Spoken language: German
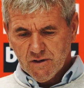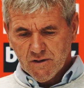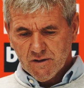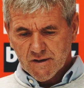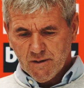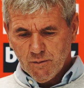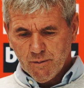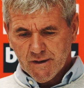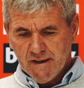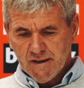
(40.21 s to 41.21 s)
Das hat
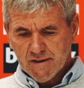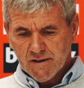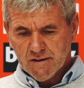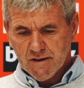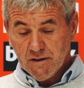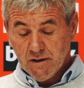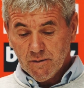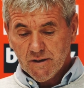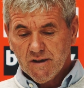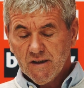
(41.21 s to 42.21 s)
man bei der Hertha gesehen,
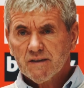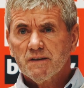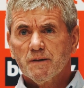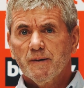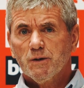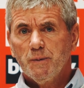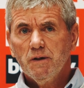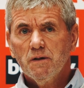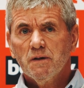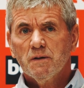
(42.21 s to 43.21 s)
aber in den letzten zwei
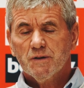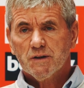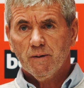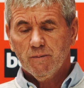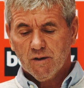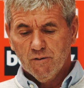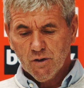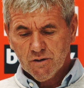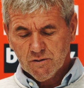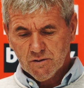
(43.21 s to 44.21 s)
Spielen haben sie zweimal
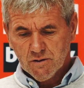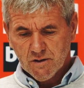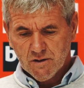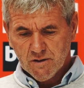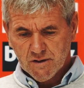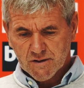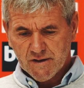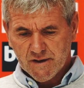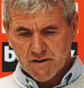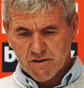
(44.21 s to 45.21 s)
gewonnen und das
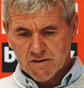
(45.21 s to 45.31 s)
zeigt,